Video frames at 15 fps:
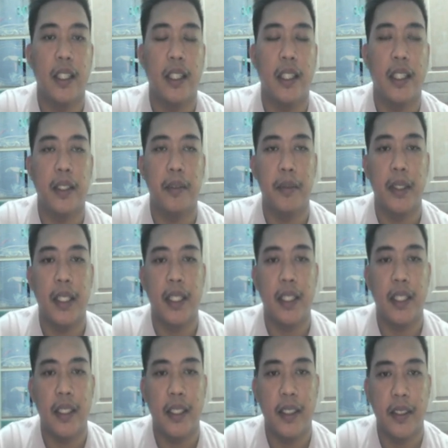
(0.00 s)
um,
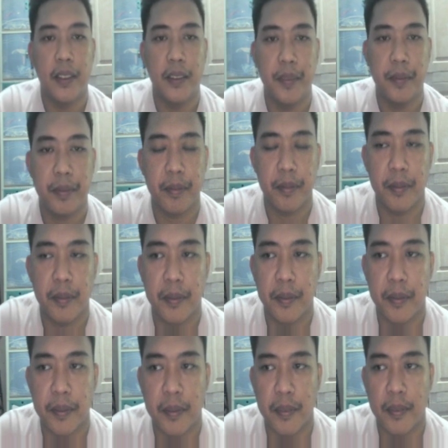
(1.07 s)
ng
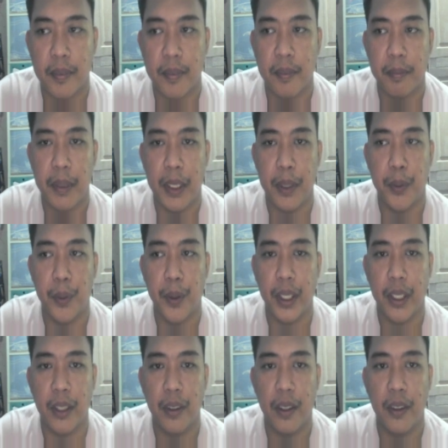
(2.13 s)

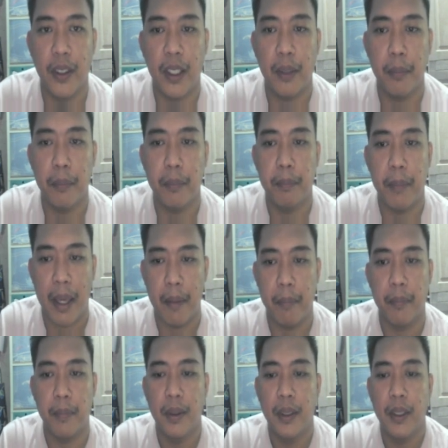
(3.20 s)
Bitcoin or ng BEM.